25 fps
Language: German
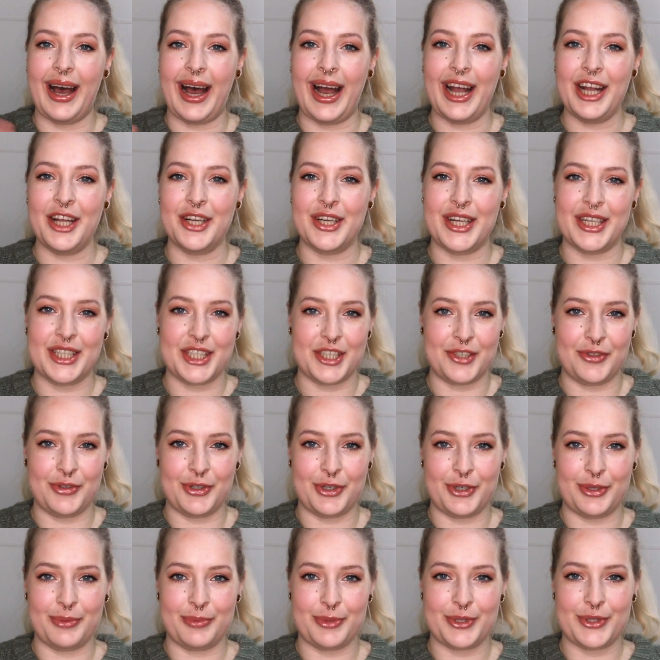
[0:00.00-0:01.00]
Hi und herzlich
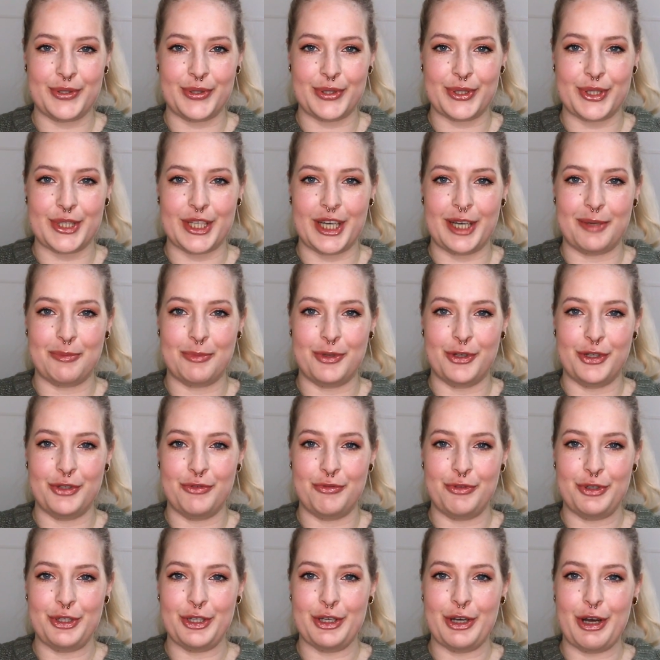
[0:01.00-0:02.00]
willkommen zurück zu einem neuen
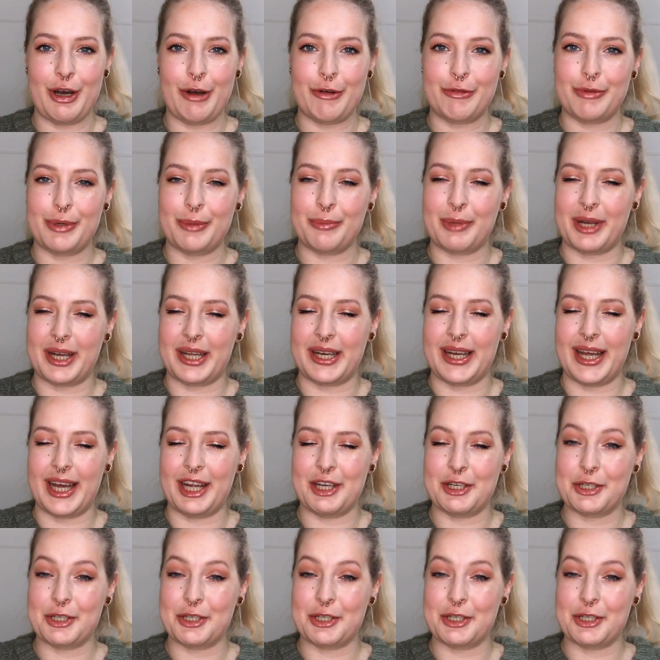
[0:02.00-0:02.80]
Video auf meinem Kanal.